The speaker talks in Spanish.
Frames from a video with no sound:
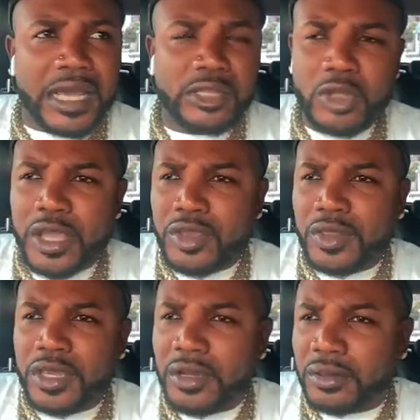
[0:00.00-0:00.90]
Entonces
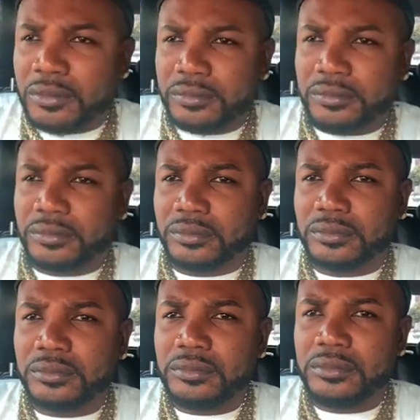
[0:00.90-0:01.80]
yo digo,
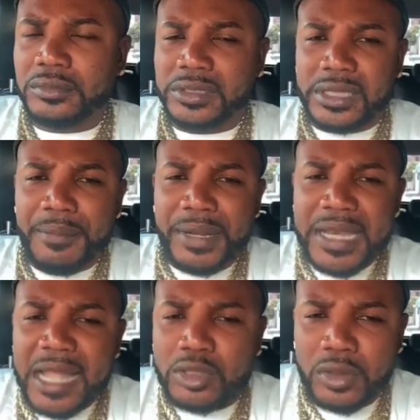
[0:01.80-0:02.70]
si en
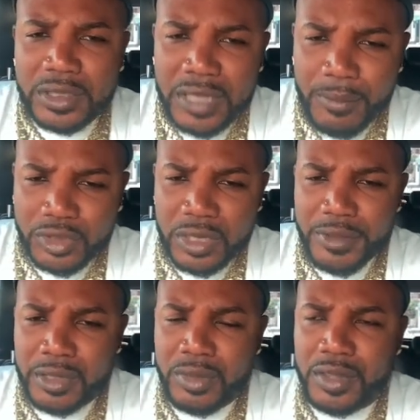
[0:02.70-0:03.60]
verdad todos estamos
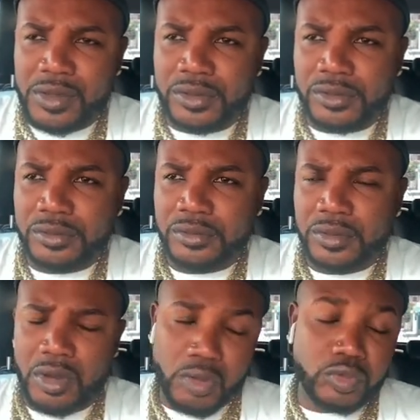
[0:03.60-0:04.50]
sirviendo a Dios,
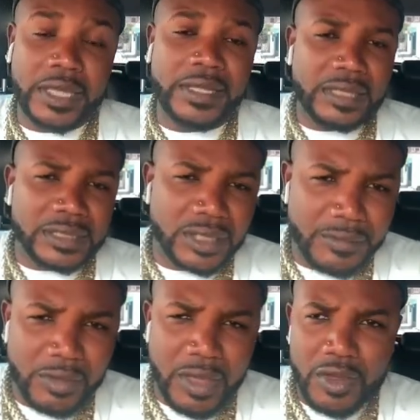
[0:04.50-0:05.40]
o ustedes están
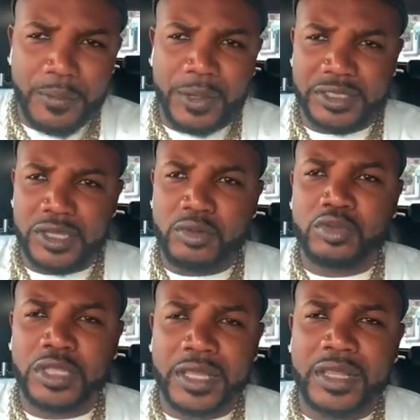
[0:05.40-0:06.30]
sirviendo a Dios, porque
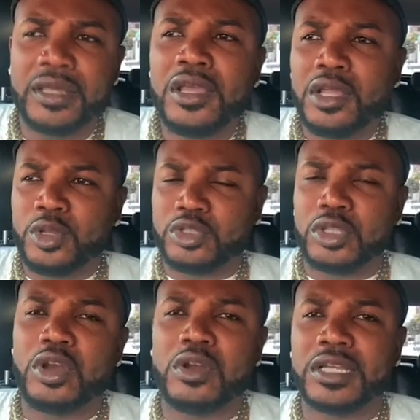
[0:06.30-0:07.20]
según ustedes,
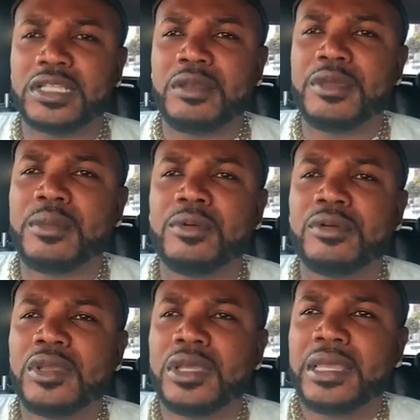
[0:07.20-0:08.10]
nosotros lo que
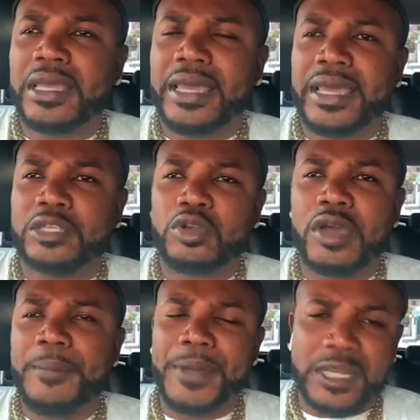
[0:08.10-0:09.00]
servimos eh,
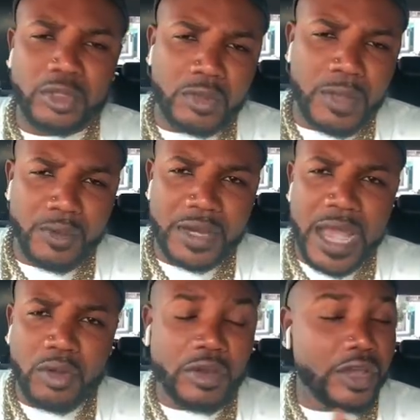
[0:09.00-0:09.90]
son espíritus
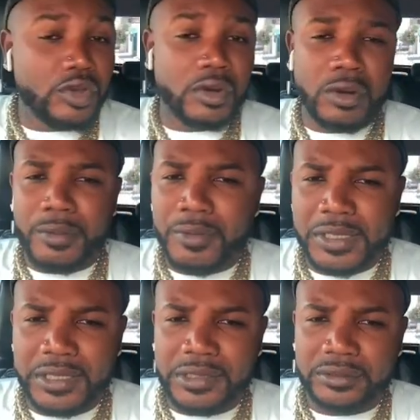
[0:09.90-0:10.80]
demoníacos, que yo no lo
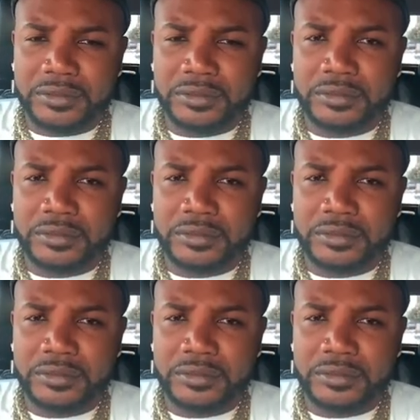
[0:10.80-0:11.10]
veo así.